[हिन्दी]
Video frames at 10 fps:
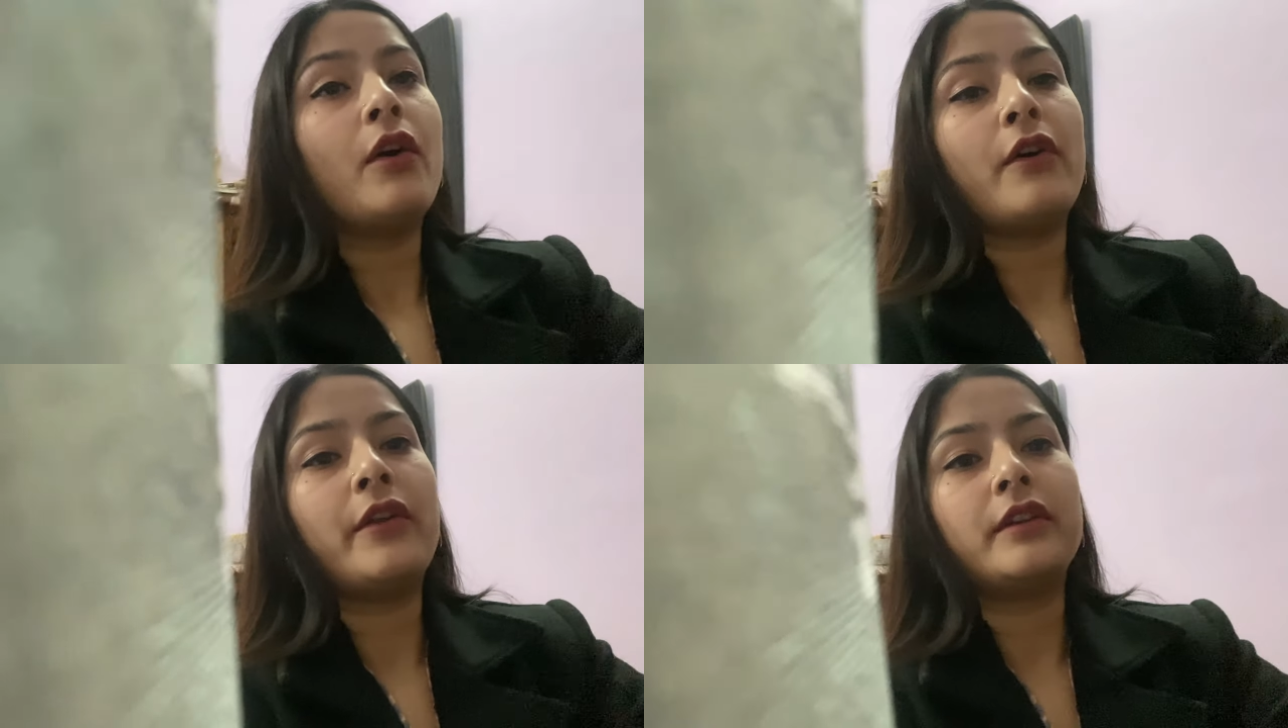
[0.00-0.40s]

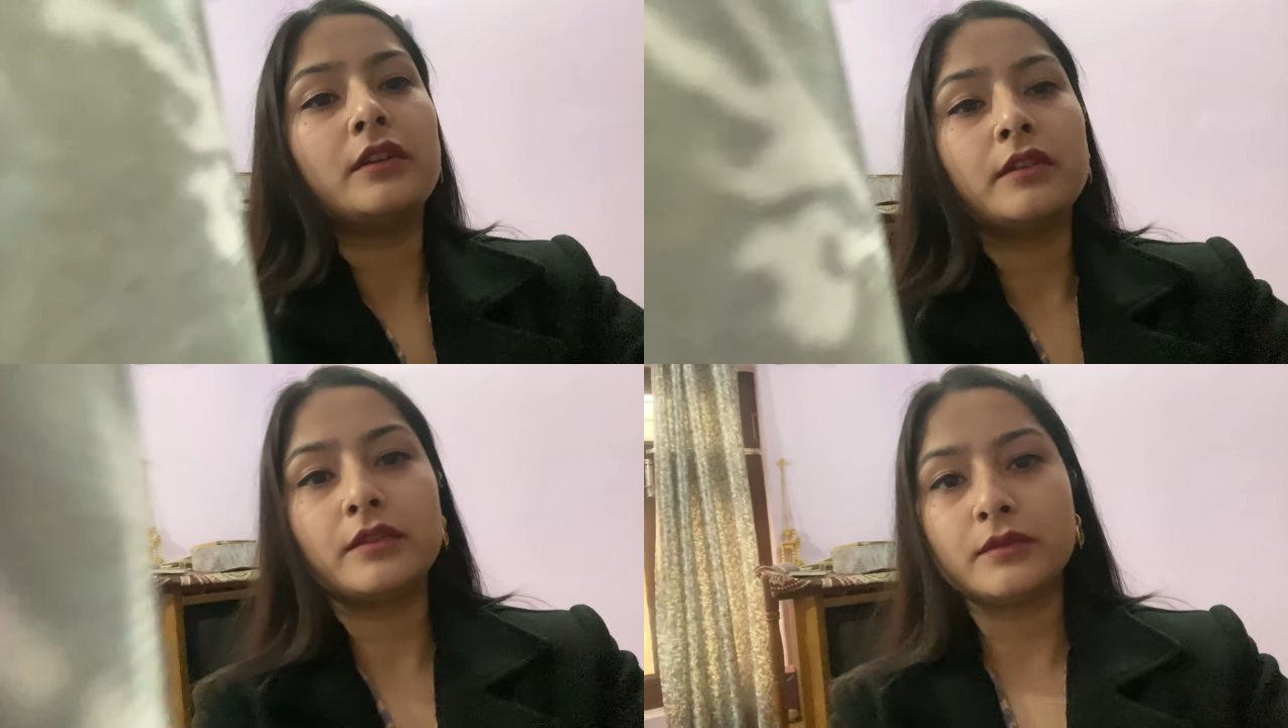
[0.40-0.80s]
और
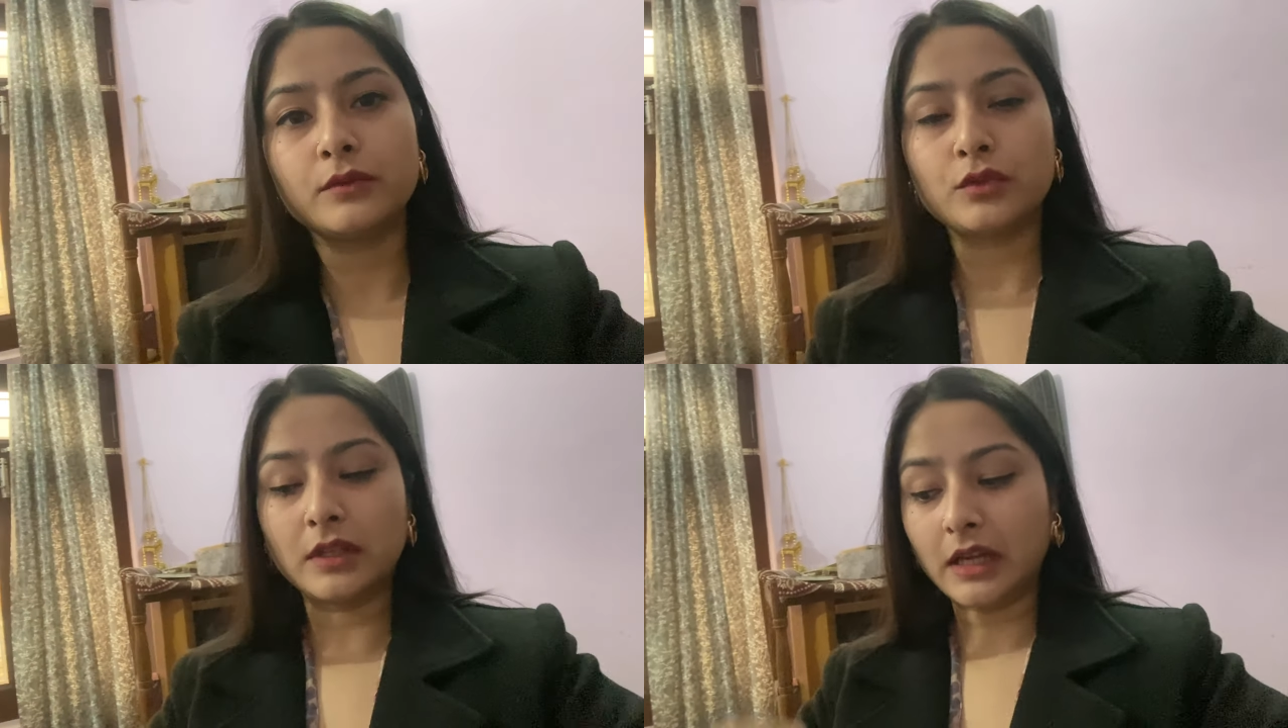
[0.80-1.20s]

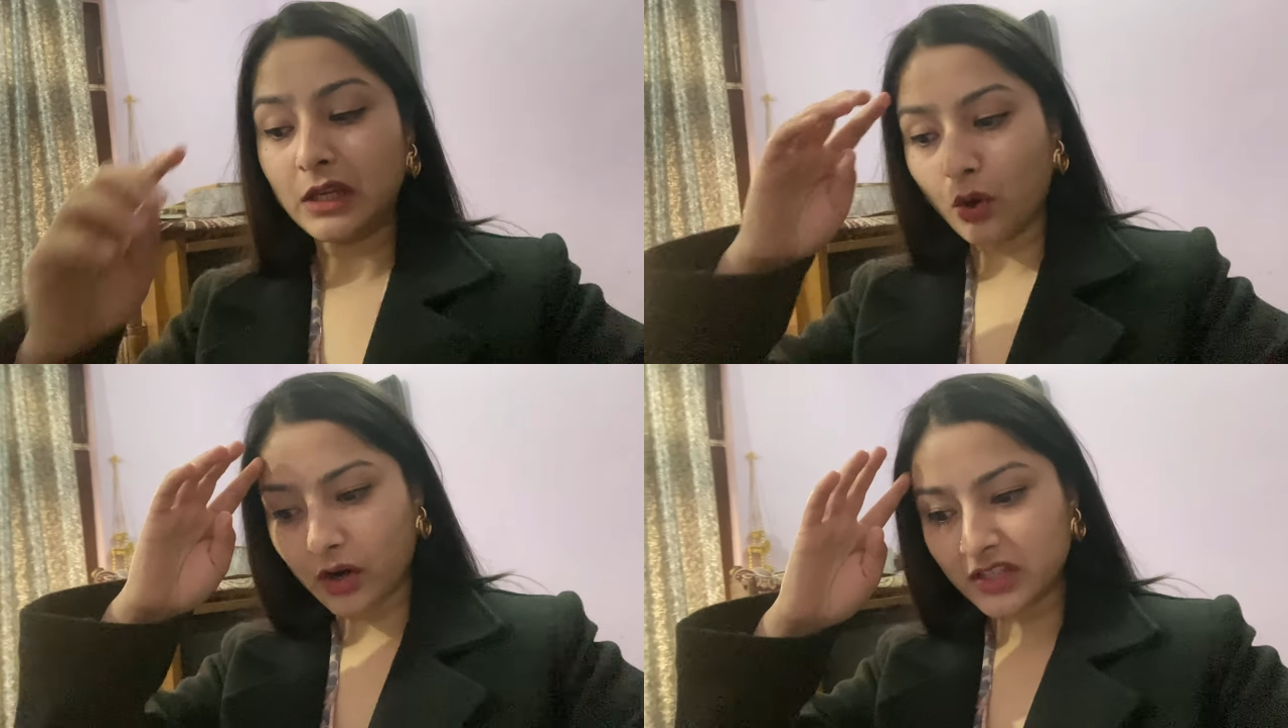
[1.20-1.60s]
उसने
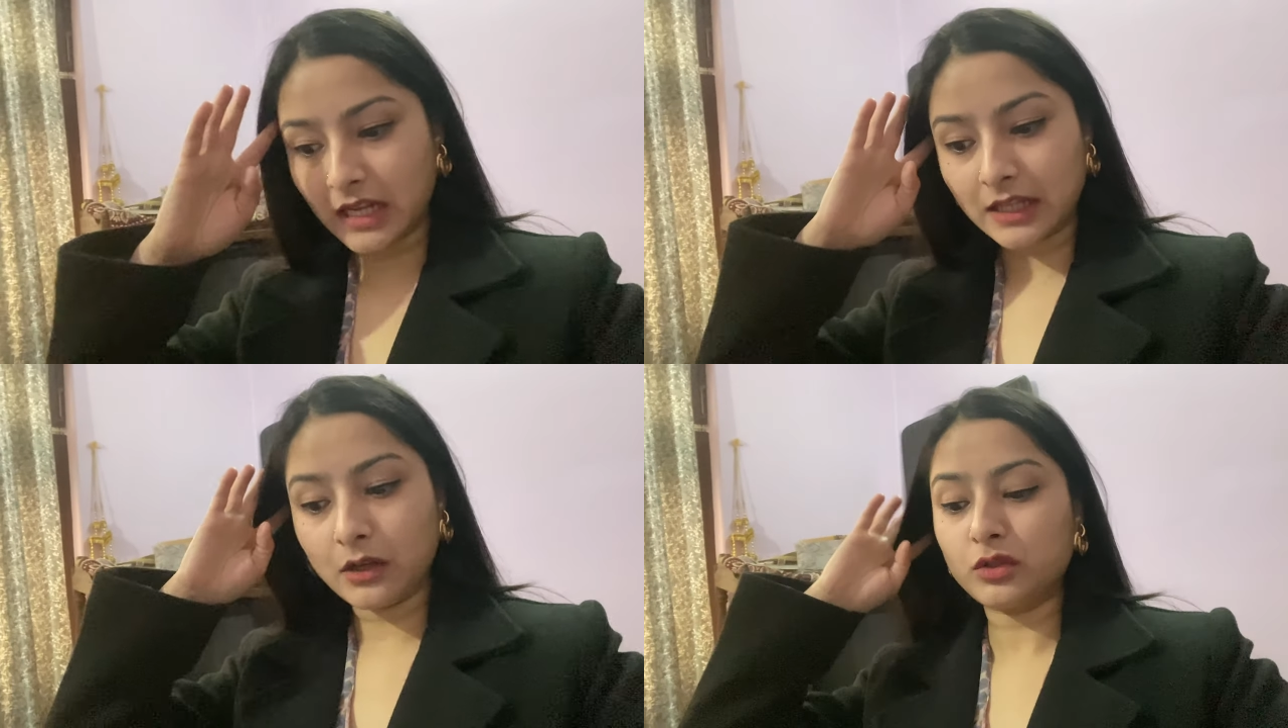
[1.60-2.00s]
कहीं और
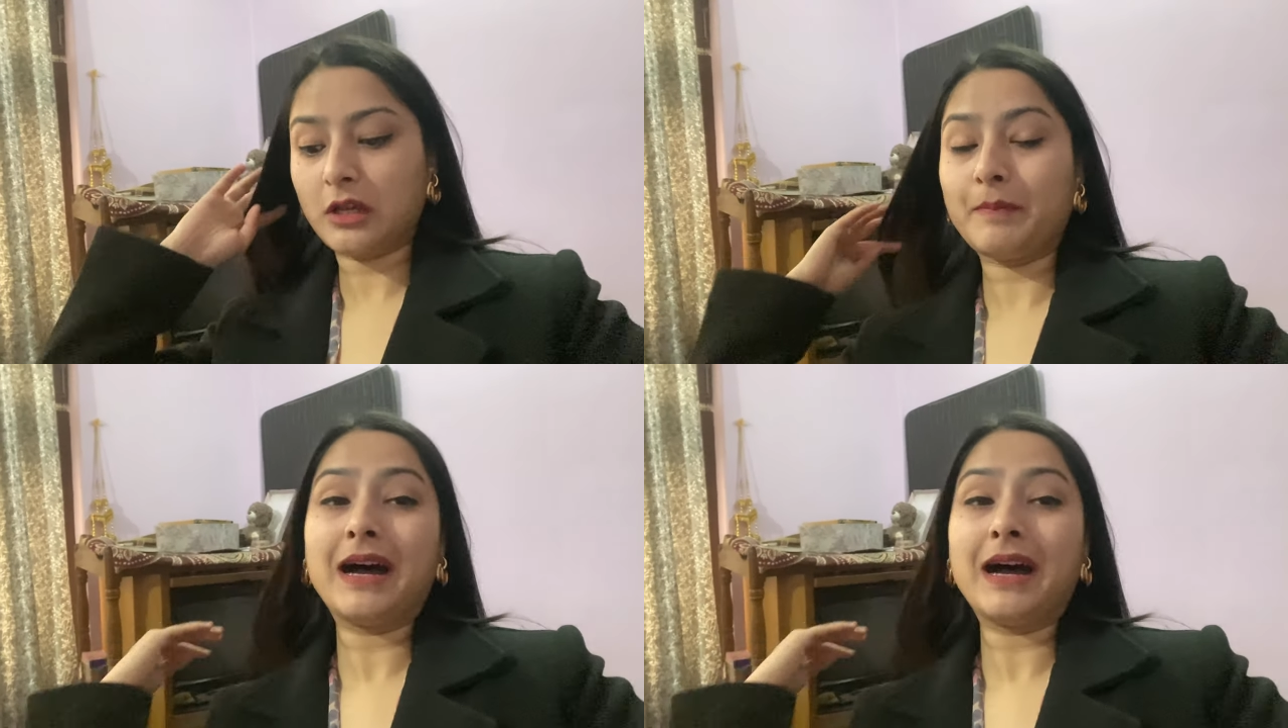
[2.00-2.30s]
जाना था उसके